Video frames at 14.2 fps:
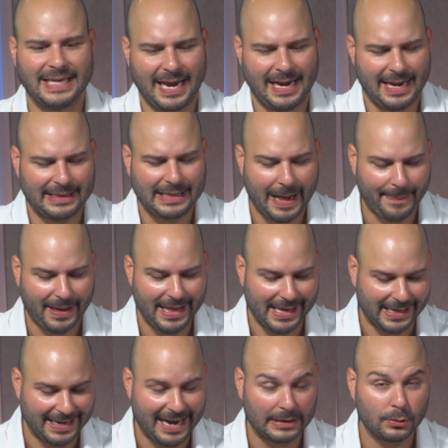en la etapa de
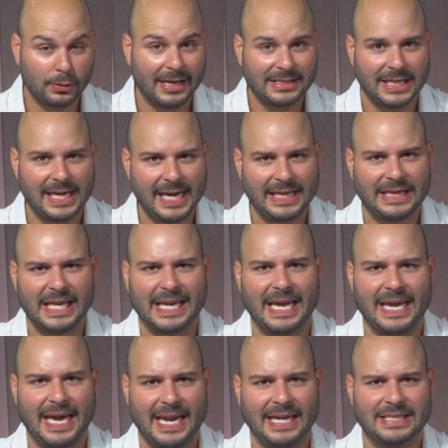que ya tú decidiste que
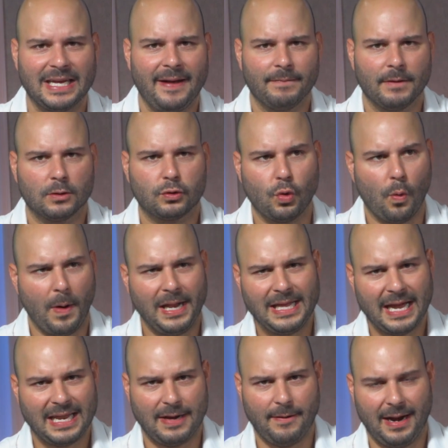quieres subir
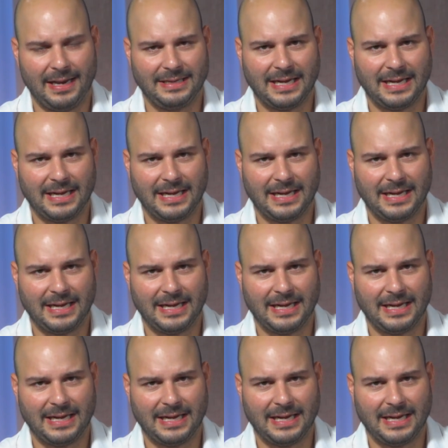de nivel,